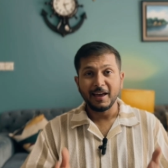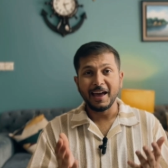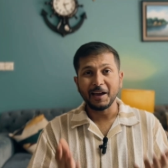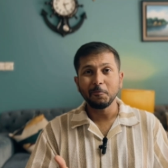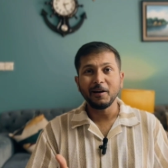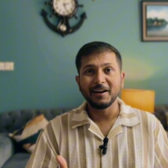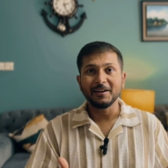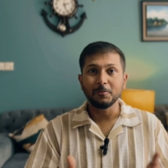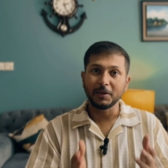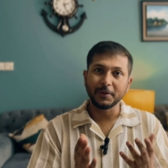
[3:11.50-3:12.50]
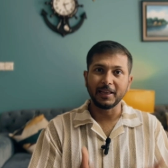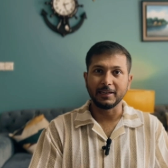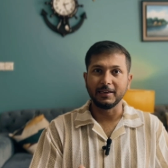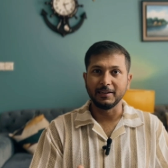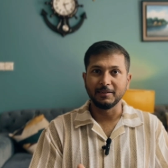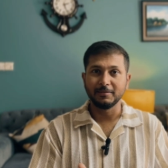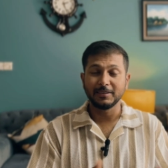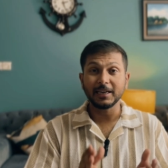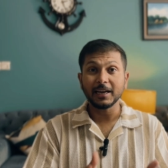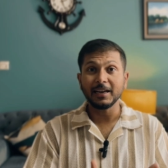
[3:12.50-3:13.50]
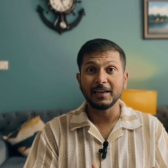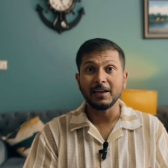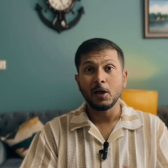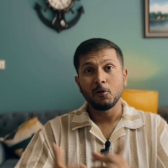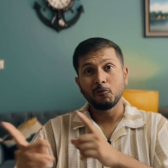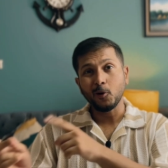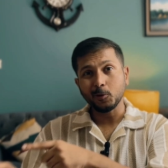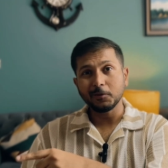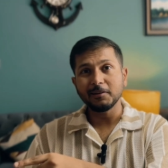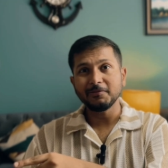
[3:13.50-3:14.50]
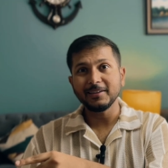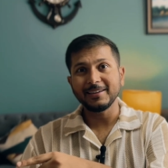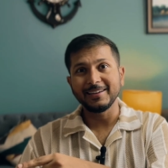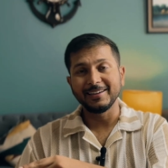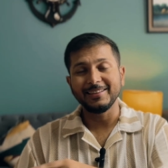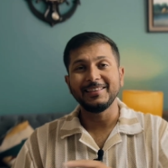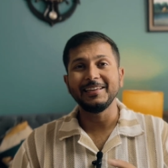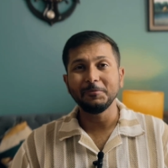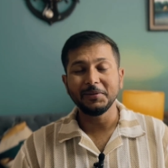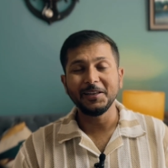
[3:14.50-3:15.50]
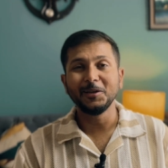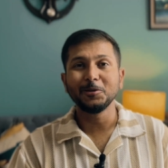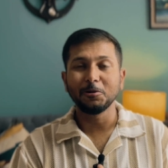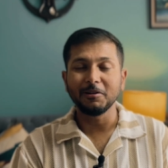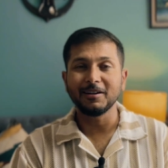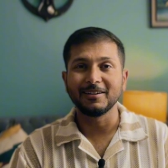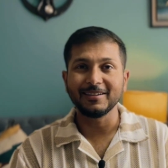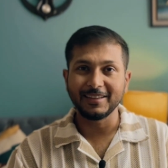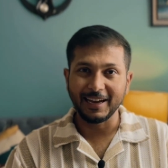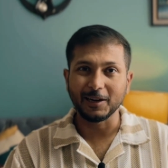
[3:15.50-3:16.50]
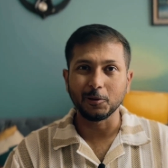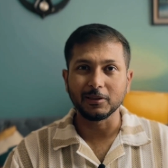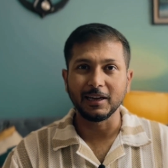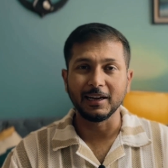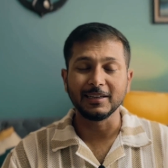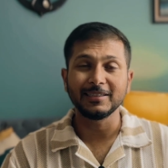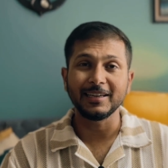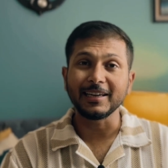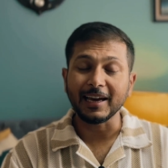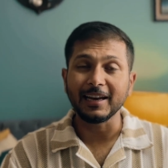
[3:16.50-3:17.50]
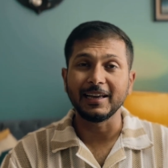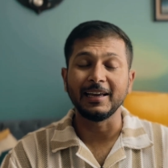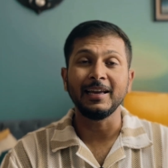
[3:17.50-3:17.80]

একবার ভেবে দেখেন যেখানে ফটোগ্রাফারকে তিন মিলিয়ন ডলার দেওয়ার কথা সেইখানে